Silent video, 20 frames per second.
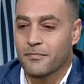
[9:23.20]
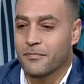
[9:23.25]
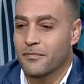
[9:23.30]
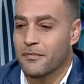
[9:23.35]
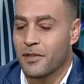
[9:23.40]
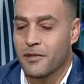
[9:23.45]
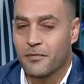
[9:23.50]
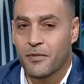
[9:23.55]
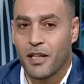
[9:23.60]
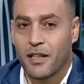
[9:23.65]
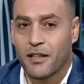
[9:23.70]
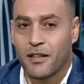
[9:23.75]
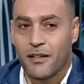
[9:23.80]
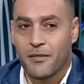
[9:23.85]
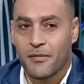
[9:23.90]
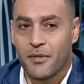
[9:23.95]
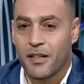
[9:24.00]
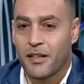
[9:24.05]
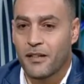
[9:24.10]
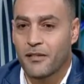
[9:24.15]

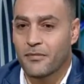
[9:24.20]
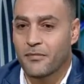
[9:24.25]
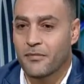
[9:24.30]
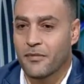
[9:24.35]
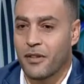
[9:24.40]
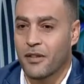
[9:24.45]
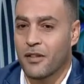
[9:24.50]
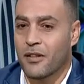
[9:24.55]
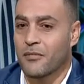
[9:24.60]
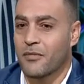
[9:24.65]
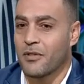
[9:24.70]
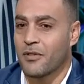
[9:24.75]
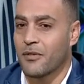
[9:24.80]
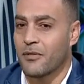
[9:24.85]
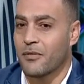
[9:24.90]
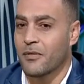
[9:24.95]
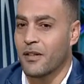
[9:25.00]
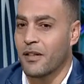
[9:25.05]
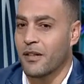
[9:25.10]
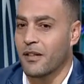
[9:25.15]
بالمناسبة معظم
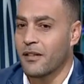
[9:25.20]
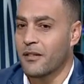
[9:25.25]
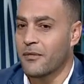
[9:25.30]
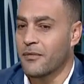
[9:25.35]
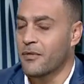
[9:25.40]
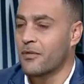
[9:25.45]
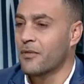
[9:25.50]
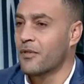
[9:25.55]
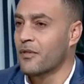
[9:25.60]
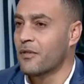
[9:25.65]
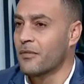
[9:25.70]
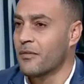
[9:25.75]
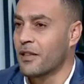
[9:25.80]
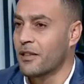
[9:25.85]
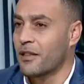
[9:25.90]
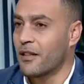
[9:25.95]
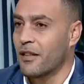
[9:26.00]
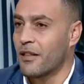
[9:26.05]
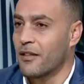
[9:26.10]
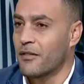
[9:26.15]
الزوار اللي بيزوروا
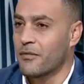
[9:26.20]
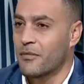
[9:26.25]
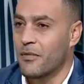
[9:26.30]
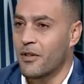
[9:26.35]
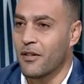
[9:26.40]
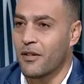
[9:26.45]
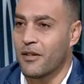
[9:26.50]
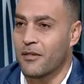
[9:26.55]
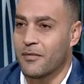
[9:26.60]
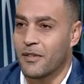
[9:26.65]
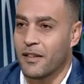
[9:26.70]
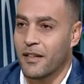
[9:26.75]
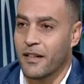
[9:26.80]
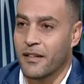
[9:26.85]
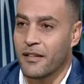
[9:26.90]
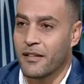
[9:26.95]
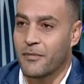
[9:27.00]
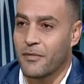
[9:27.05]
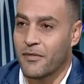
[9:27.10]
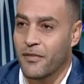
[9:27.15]
البتراء أو معظم
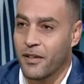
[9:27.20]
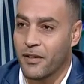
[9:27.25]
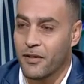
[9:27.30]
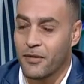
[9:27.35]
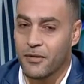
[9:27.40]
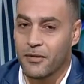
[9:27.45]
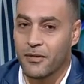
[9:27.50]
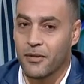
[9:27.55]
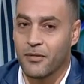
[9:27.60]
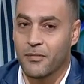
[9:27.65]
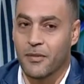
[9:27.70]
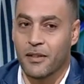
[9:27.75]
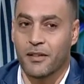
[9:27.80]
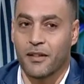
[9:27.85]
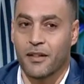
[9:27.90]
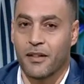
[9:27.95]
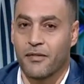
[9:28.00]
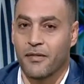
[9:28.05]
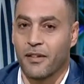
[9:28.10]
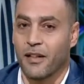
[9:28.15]
الناس بيفكروا أن
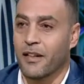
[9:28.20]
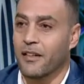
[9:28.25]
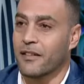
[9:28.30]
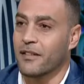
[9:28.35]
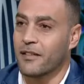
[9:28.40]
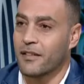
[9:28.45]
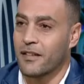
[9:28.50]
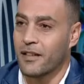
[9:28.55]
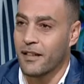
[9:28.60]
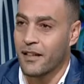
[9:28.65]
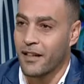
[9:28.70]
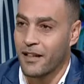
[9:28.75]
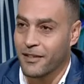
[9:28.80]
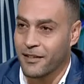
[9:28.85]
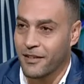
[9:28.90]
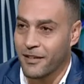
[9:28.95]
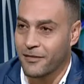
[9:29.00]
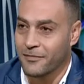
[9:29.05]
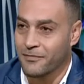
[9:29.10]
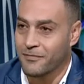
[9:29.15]
البتراء فقط هي
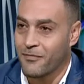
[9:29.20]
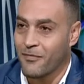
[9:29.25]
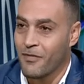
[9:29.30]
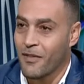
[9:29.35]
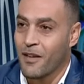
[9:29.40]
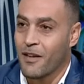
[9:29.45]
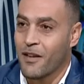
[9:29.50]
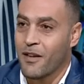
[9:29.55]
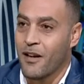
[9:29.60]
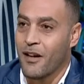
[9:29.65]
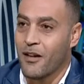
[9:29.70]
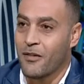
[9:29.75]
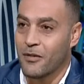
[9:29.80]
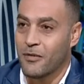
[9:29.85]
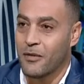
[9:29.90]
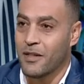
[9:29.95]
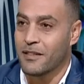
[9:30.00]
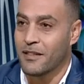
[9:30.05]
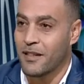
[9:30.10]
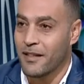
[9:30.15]
الخزنة أو
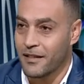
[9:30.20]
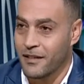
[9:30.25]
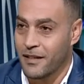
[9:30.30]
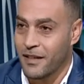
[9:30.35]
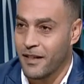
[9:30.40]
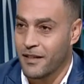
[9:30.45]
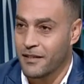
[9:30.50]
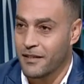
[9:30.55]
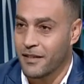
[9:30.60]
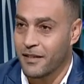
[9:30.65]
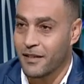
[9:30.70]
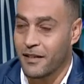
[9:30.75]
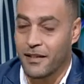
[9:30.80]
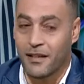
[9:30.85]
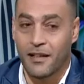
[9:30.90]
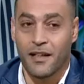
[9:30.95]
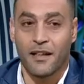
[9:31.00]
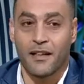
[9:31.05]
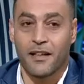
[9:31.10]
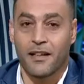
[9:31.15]
الواجهات الحجرية
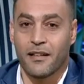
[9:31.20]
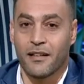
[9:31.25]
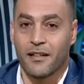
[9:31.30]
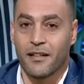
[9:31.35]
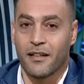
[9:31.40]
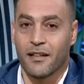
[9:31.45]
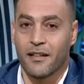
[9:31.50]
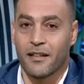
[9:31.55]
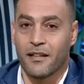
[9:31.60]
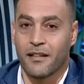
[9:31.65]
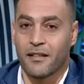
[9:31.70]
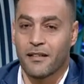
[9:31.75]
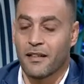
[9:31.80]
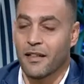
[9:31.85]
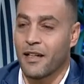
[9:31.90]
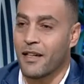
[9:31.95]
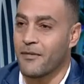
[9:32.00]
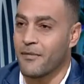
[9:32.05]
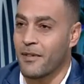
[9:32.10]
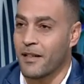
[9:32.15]
لكن
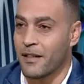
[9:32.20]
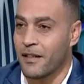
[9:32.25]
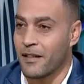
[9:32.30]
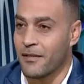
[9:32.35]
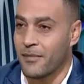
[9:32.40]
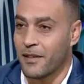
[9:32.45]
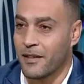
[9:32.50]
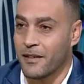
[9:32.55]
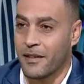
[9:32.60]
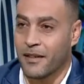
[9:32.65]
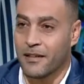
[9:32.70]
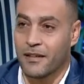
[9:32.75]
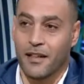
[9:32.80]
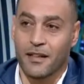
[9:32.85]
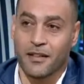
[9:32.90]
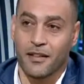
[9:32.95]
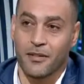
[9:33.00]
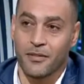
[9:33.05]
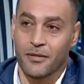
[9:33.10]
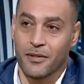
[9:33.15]
للأمانة البتراء
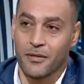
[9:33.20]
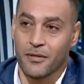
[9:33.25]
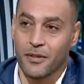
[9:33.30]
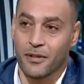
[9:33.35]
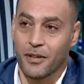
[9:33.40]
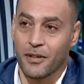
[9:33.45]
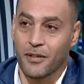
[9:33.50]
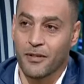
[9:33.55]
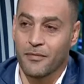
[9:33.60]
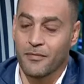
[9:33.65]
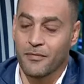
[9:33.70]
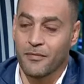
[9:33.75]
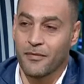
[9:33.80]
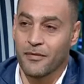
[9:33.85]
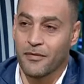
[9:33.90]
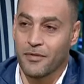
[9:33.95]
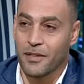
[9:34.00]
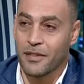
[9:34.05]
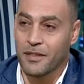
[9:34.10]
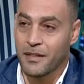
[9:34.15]
تحتوي وتضم
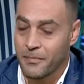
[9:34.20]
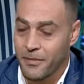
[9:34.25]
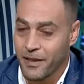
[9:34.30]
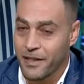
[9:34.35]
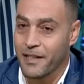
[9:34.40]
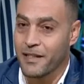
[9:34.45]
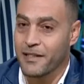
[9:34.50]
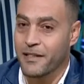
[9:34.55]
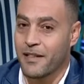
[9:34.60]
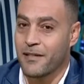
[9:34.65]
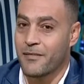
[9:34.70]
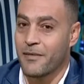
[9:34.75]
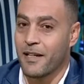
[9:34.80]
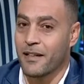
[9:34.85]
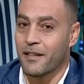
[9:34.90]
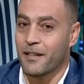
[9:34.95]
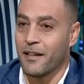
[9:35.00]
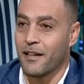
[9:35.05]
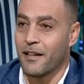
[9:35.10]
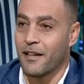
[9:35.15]
في بين
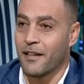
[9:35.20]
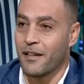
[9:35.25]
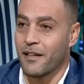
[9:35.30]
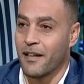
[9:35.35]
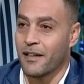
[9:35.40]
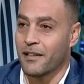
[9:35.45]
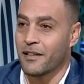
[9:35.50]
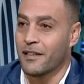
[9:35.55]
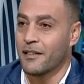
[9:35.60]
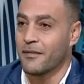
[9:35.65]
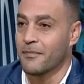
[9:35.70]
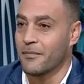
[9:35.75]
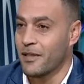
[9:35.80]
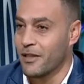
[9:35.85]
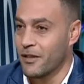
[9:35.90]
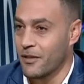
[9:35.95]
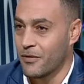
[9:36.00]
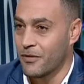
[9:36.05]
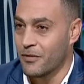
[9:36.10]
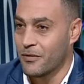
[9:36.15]
جنباتها العديد من
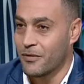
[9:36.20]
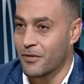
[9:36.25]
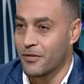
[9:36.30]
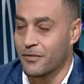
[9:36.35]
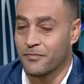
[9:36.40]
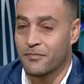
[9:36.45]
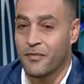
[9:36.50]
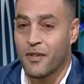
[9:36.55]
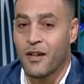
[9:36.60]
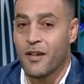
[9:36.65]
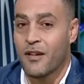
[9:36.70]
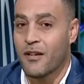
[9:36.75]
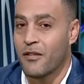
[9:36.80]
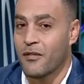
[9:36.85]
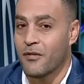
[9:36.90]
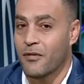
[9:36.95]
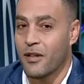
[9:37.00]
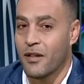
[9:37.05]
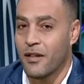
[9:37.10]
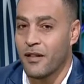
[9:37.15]
الكنوز
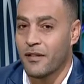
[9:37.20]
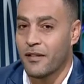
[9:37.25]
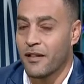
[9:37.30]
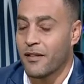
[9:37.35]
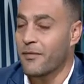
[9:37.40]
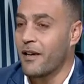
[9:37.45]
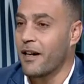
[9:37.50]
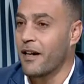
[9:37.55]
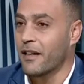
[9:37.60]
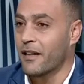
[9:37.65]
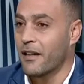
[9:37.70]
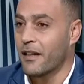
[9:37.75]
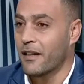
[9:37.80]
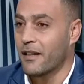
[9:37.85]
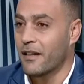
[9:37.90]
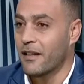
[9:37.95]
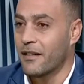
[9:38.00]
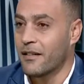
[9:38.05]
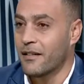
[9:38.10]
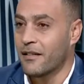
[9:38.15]
وزي ما
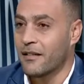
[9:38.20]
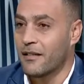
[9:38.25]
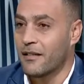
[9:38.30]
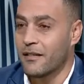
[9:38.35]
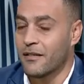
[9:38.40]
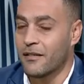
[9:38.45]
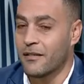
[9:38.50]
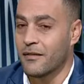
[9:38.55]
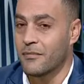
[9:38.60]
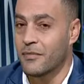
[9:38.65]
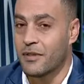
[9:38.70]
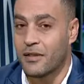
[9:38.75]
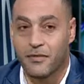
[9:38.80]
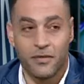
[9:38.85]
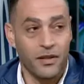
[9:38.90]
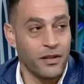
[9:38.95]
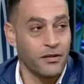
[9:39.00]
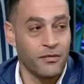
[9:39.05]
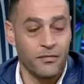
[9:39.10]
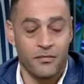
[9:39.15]
حكينا
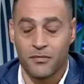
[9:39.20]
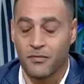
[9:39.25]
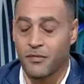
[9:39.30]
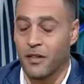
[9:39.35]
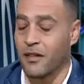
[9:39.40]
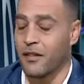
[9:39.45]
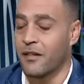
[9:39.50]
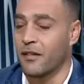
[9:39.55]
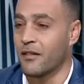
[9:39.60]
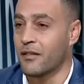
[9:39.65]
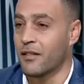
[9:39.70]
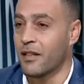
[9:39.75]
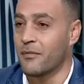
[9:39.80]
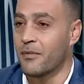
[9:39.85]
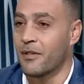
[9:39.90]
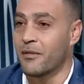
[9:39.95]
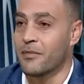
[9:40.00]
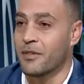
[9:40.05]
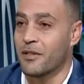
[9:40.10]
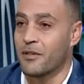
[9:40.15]
بالفيلم
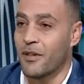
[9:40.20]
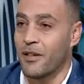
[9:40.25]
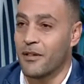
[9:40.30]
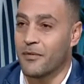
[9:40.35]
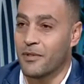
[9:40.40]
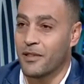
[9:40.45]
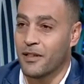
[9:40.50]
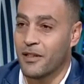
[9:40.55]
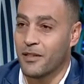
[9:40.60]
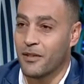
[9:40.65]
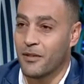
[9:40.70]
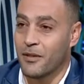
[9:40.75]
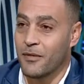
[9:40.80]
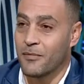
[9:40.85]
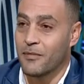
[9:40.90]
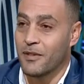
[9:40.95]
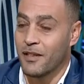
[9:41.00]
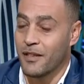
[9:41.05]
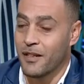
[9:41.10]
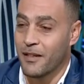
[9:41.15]
750 نوع
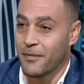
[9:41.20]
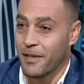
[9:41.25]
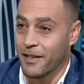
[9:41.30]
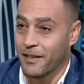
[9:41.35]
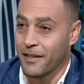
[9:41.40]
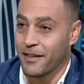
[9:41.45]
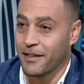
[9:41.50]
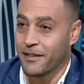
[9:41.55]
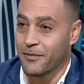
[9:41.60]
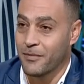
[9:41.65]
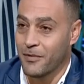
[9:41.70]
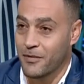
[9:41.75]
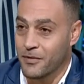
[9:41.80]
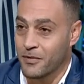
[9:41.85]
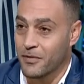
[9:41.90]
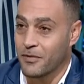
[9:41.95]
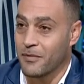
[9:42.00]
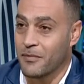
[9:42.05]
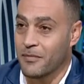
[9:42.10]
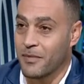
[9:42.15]
من النباتات
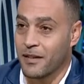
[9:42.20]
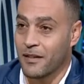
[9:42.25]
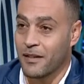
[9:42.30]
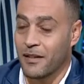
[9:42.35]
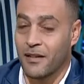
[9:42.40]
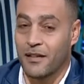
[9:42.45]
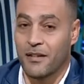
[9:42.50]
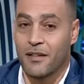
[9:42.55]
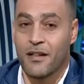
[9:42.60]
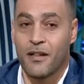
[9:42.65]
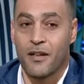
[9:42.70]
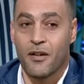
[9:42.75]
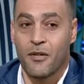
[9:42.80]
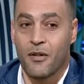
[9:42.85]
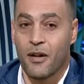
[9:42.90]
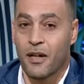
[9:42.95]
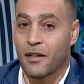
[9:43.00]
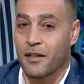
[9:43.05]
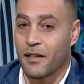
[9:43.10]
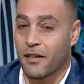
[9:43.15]
موجود بالبتراء
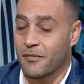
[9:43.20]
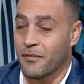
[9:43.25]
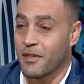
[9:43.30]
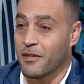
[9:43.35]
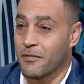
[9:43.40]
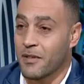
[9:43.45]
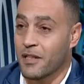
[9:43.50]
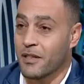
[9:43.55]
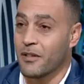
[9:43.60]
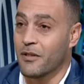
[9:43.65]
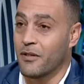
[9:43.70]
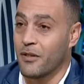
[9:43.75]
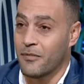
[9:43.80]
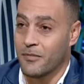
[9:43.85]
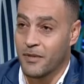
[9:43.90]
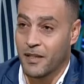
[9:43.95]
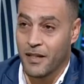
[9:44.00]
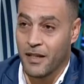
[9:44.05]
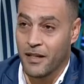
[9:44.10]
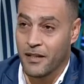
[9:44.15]
وأكثر من 100 نوع
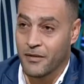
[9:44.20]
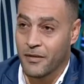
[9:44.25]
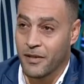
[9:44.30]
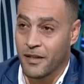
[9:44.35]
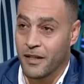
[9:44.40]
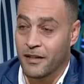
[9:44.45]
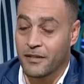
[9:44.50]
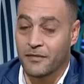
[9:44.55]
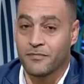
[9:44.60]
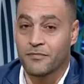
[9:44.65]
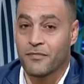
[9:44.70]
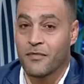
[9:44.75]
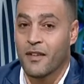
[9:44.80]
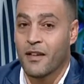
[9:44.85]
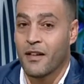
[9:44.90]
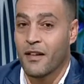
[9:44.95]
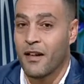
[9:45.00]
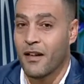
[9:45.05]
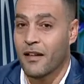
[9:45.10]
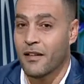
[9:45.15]
من الحيوانات
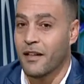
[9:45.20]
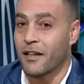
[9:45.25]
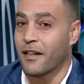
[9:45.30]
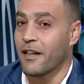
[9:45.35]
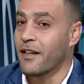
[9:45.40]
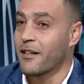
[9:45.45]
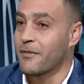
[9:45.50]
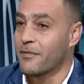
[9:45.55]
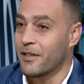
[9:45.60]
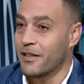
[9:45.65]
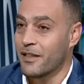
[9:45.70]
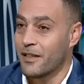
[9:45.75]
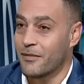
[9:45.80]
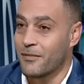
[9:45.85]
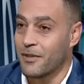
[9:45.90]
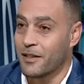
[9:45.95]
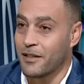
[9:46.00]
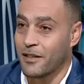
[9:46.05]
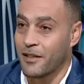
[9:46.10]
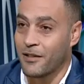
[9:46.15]
انا كابن
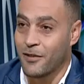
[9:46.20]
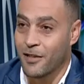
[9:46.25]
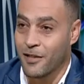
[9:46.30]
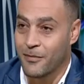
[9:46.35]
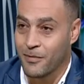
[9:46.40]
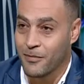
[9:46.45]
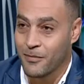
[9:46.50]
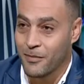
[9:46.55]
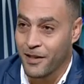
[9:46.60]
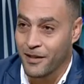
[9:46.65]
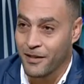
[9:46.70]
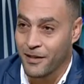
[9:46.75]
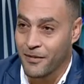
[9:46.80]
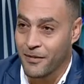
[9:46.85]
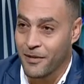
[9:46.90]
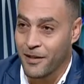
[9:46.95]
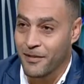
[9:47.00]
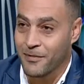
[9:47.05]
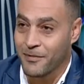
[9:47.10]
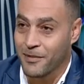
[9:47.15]
للبتراء وانا
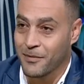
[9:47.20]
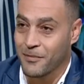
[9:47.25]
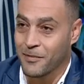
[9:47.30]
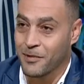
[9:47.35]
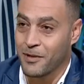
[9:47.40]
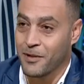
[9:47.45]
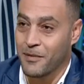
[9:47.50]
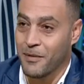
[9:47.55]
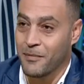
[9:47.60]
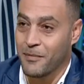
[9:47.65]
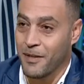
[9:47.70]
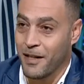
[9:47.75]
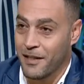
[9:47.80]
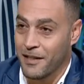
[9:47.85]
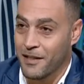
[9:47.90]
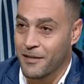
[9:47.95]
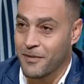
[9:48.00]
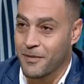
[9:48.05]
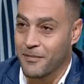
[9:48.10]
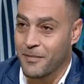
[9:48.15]
بالمناسبه بالمجتمع
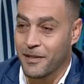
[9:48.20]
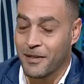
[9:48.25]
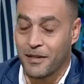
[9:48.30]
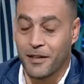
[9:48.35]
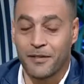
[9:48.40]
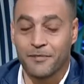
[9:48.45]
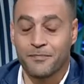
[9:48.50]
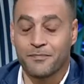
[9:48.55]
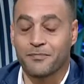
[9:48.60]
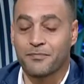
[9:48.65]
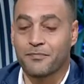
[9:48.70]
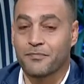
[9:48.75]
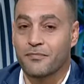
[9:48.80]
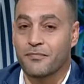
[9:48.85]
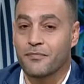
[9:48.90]
المحلي بالبتراء صحيح